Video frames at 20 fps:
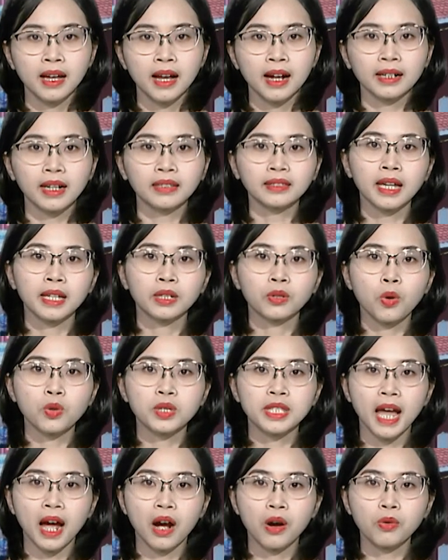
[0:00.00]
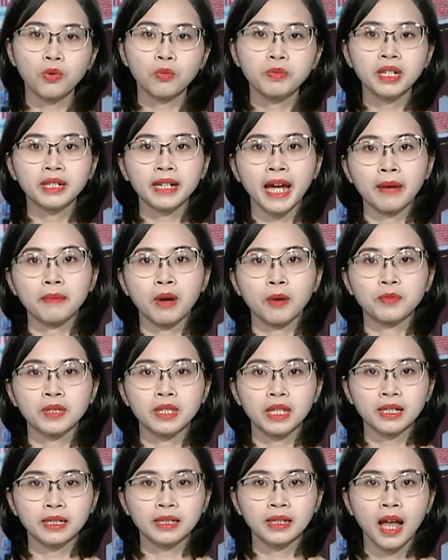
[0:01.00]
các thầy cô giáo cũng như các em học
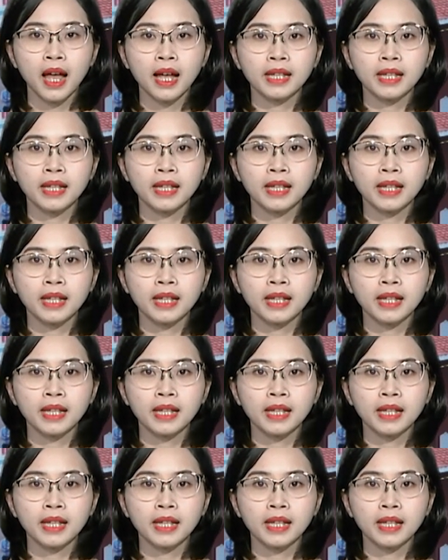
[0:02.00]
sinh